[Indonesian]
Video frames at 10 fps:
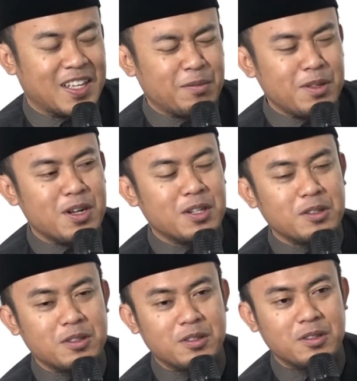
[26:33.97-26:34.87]
menjual
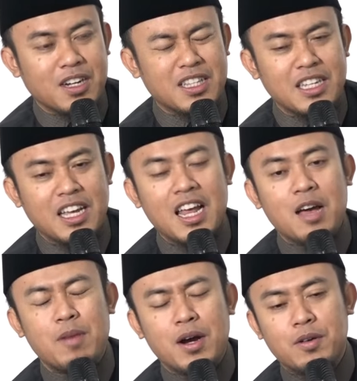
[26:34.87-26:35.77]
susu katanya
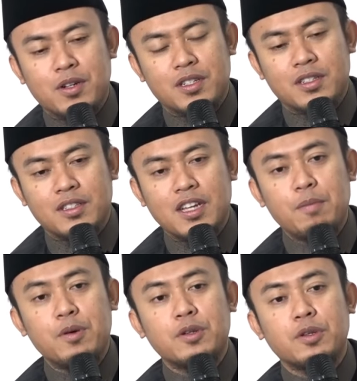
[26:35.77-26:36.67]
nak bangun
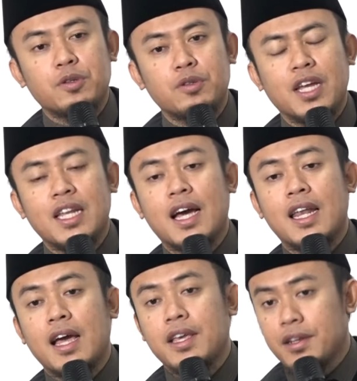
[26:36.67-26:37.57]
campur susunya dengan
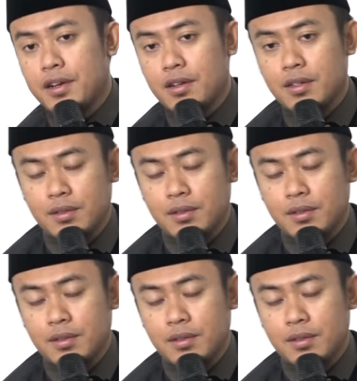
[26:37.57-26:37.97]
air